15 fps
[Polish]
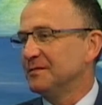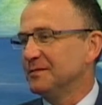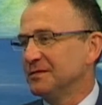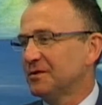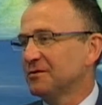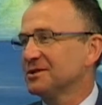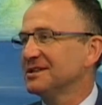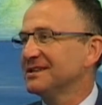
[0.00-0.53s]

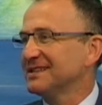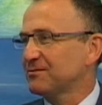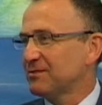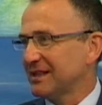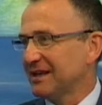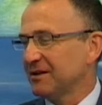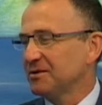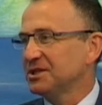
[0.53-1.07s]
drużyny
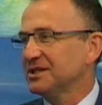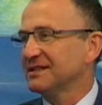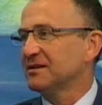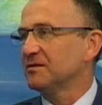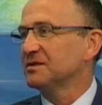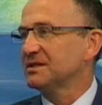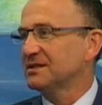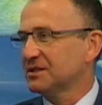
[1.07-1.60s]
składają się,
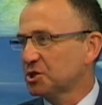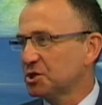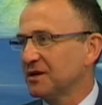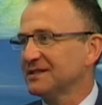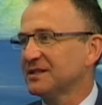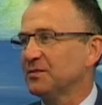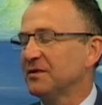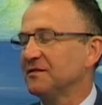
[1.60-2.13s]
są
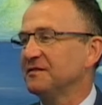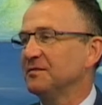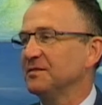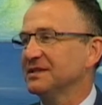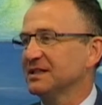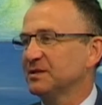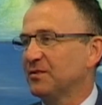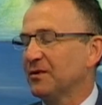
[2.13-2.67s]

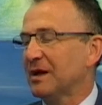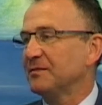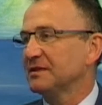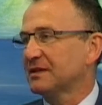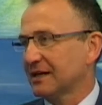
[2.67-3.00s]
trzyosobowymi zespołami.